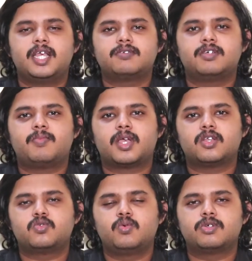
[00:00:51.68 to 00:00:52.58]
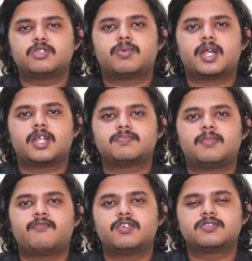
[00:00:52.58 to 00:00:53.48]
ப்ரைஸ்க்கு வந்து பார்த்தீங்கன்னா சூப்பர் சூப்பரான
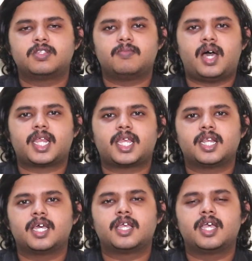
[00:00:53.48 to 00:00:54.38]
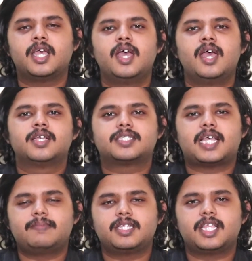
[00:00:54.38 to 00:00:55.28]
ஸ்மார்ட் ஃபோன்ஸ் வந்து மார்க்கெட்டில் இருக்குது
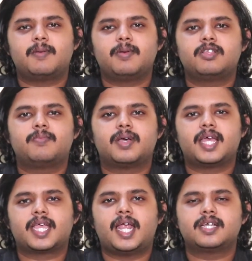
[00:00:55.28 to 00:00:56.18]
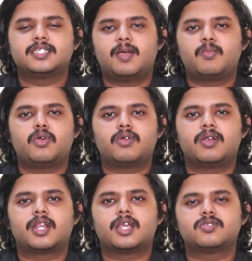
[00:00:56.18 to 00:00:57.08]
சாம்சங் தரப்புலேயே வந்து பார்த்தீங்கன்னா கேலக்ஸி எம் டுவெண்ட்டி
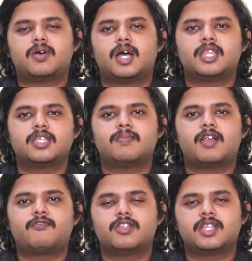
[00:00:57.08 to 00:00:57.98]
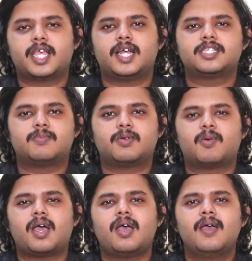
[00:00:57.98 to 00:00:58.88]
ஒன் இருக்குது ஸோ அந்த ஸ்மார்ட் ஃபோன் வந்து நீங்கள் கன்சிடர்
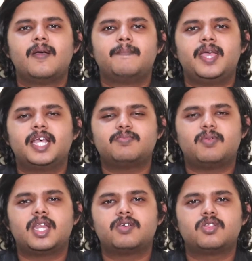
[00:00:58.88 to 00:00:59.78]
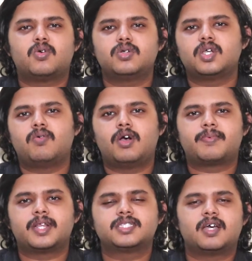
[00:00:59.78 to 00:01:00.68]
பண்ணணும்னா பேஸ் மாடலே வந்து கொஞ்சம்
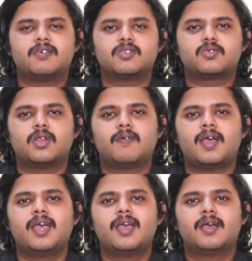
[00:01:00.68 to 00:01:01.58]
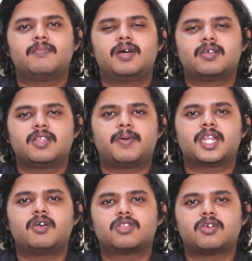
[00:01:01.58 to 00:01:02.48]
ஓவர் ப்ரைஸ் தான் வந்து சொல்லுவேன் பட் வந்து
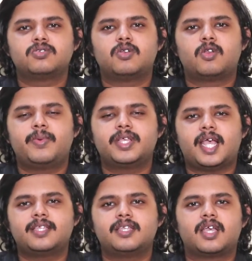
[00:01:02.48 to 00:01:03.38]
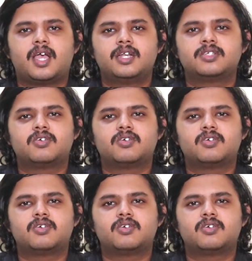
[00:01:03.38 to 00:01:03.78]
பார்த்தீங்கன்னா ஒரு தௌசண்ட் ருபீஸ் ஐசிஐ கார்டு